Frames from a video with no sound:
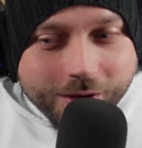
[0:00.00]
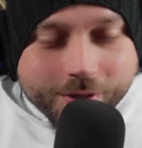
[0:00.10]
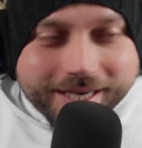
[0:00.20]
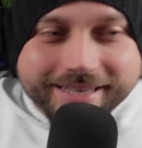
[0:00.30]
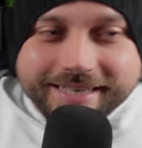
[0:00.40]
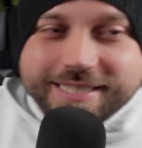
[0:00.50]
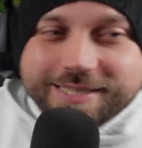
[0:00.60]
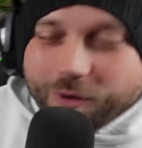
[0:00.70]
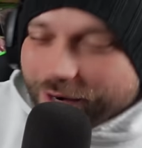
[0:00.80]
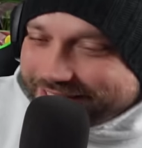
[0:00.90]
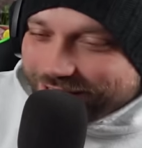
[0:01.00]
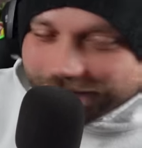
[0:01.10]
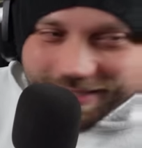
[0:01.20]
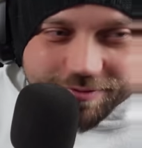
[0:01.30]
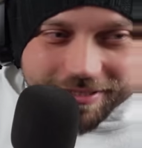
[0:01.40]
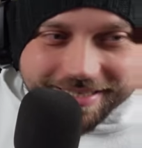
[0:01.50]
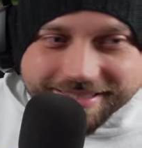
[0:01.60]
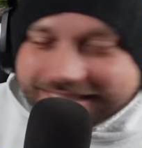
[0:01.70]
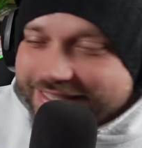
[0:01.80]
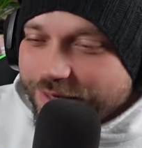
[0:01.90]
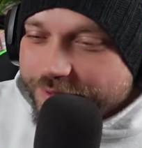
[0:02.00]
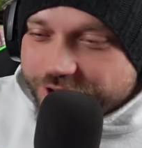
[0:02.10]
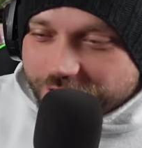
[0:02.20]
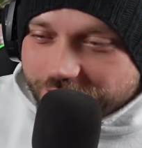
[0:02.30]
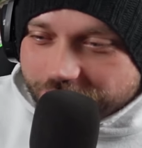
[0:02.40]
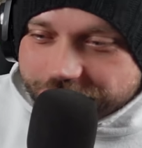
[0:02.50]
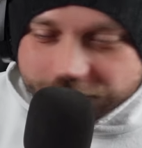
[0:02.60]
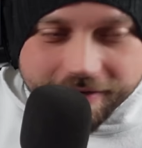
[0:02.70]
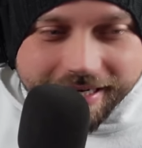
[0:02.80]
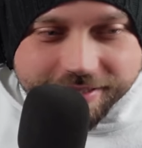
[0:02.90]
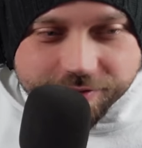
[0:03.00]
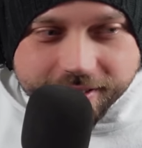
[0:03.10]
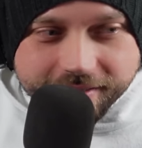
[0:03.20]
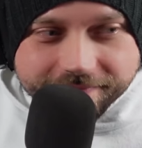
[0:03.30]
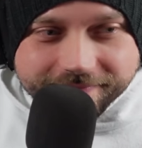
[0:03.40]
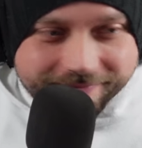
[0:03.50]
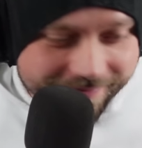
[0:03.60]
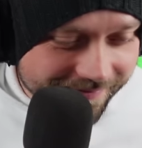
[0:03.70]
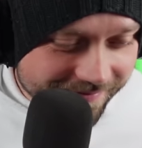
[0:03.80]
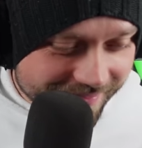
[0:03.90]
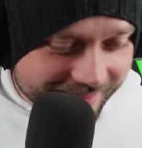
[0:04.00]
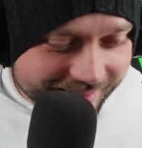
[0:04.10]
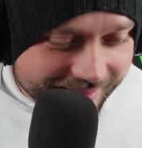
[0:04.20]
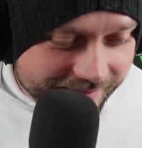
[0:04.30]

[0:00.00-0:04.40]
Okay, das. Oh, ich glaube, das wird jetzt. Das ist, glaube ich, schon kontrovers, oder? Ist das ein mini